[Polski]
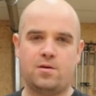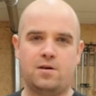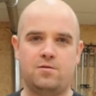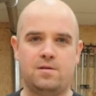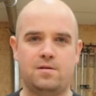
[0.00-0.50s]

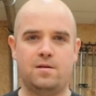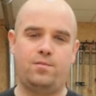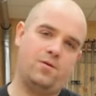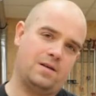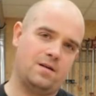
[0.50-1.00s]
poradziłem,
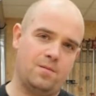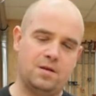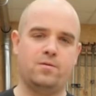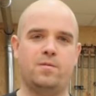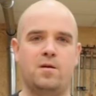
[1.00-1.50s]
piła sobie
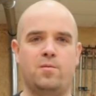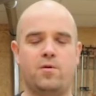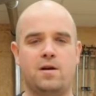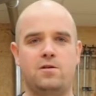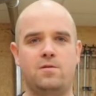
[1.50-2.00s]
bez problemu
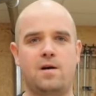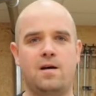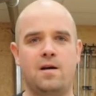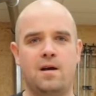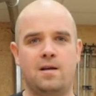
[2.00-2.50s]
poradziła.
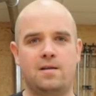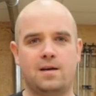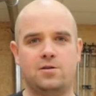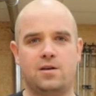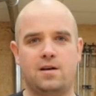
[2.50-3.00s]

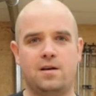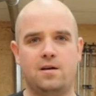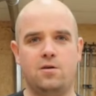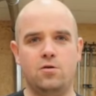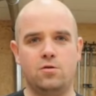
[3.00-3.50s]
Także
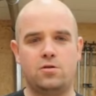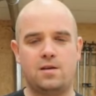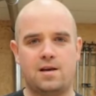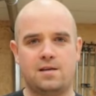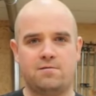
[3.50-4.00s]
już
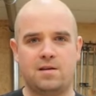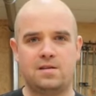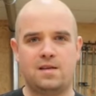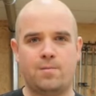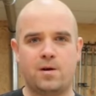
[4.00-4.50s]
teraz
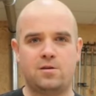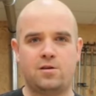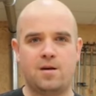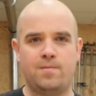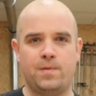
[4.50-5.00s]
Was
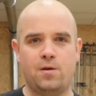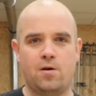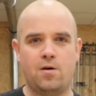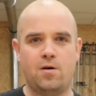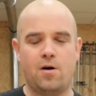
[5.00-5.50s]
zapraszam
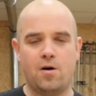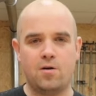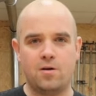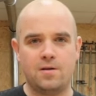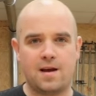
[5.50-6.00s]
do
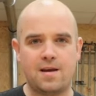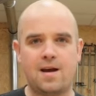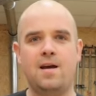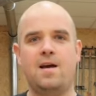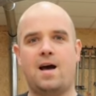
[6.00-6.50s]

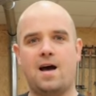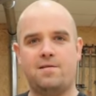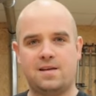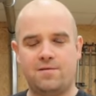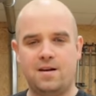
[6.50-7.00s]
oglądania,
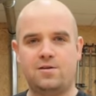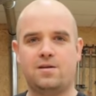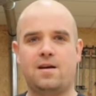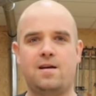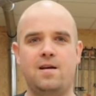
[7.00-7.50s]
a za
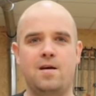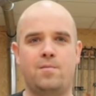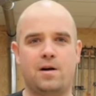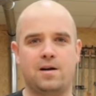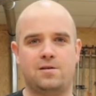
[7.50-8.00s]
chwileczkę
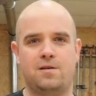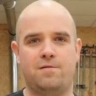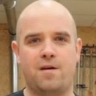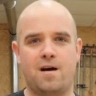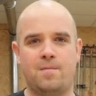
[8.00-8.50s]
pokażę
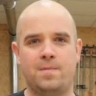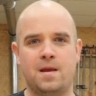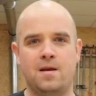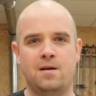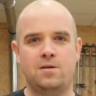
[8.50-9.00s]
Wam,
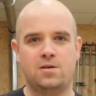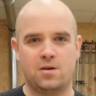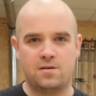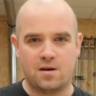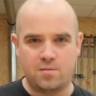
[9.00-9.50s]

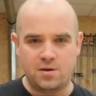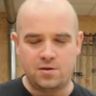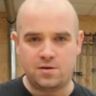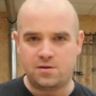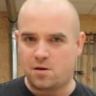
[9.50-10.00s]
co
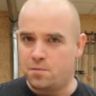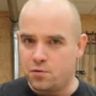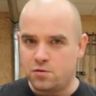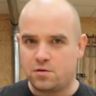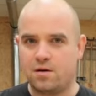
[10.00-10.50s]
zrobić z tą
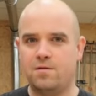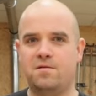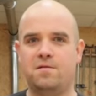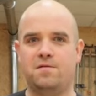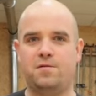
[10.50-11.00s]

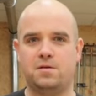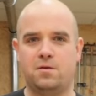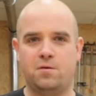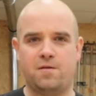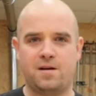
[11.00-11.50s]
puszką
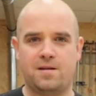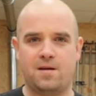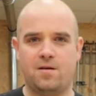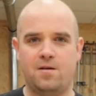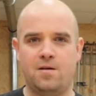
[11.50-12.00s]
wosku
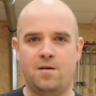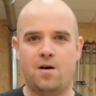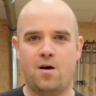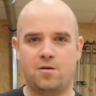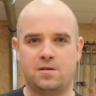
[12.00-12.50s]
twardego
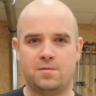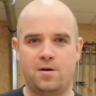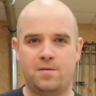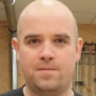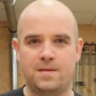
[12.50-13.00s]

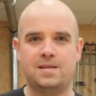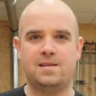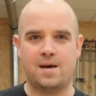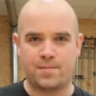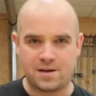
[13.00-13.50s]
Osmo.
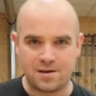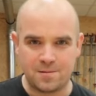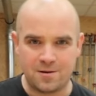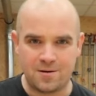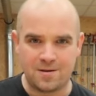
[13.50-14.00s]

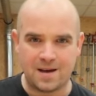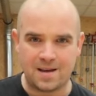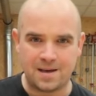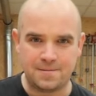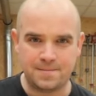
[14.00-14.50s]
Zapraszam do oglądania.